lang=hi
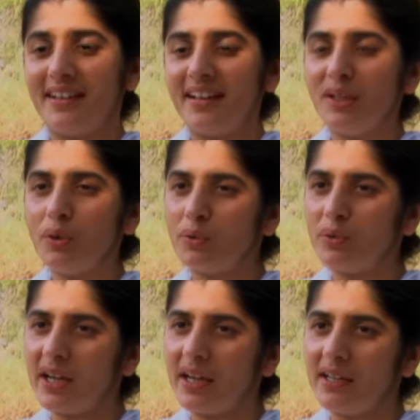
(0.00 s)
नहीं
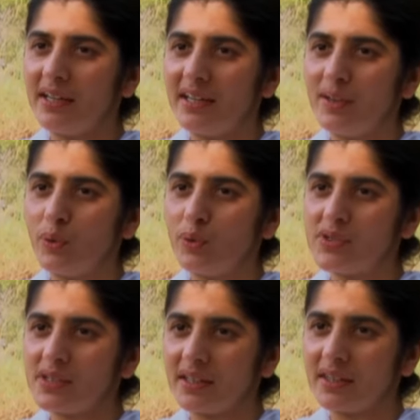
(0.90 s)
हो रहा नहीं हो
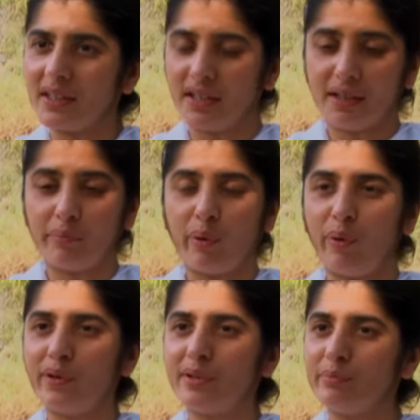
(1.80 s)
सकता
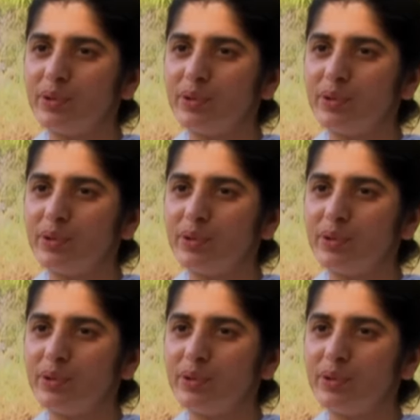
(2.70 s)
बहुत